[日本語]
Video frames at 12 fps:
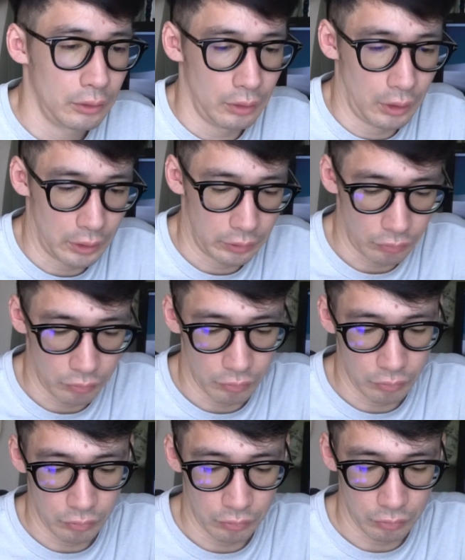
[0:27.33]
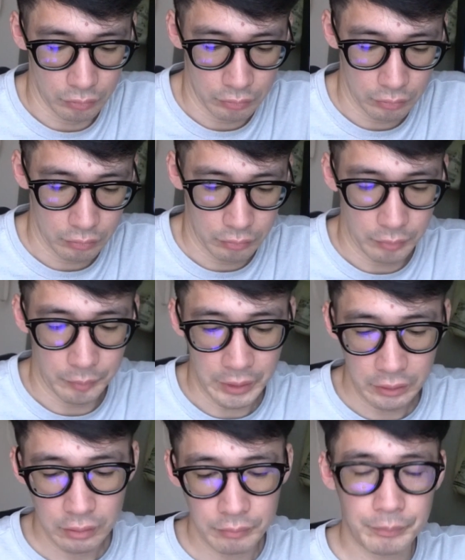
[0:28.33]
あのーまあ、
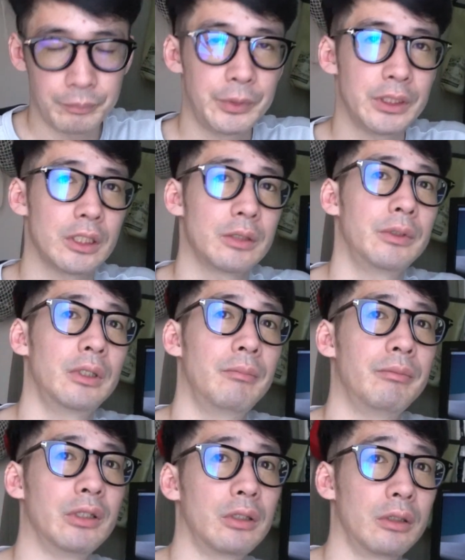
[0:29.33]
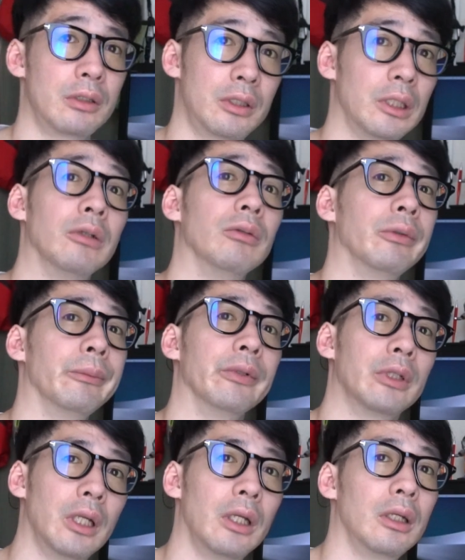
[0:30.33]
バイクで久しぶりにねベーンって行こうと思っ
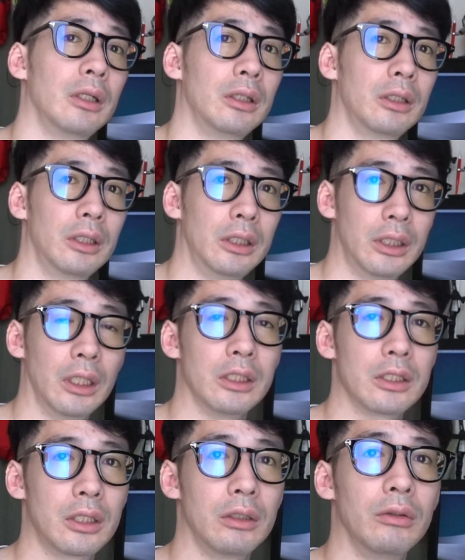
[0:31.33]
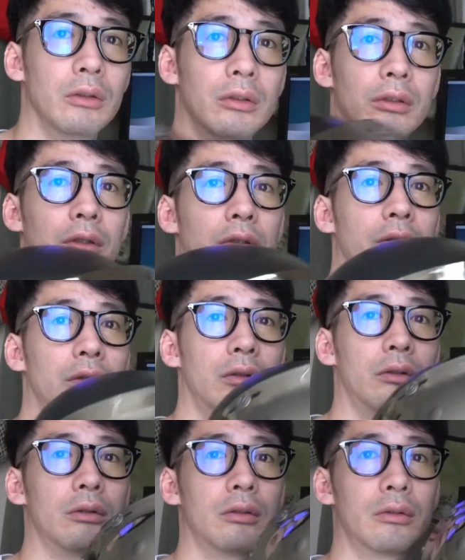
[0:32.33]
て行ったんですけどこ
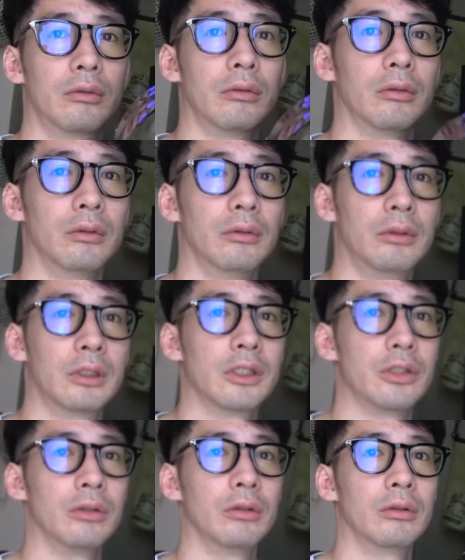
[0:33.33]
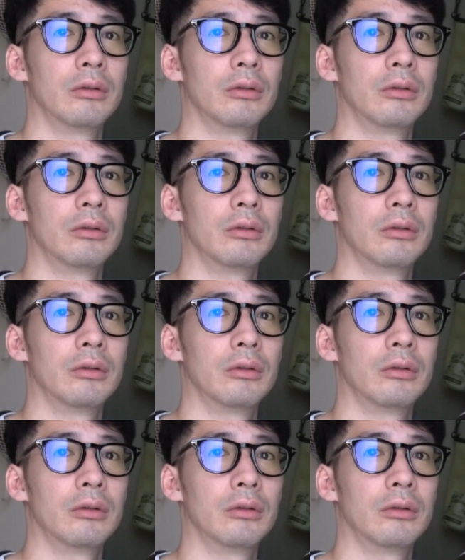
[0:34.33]
の私の